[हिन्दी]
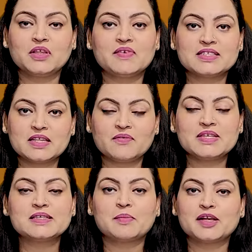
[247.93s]
वास्ते
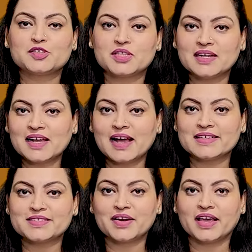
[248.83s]
भी समाज का
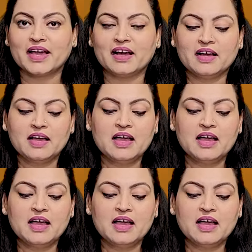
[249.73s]
खास रहेगा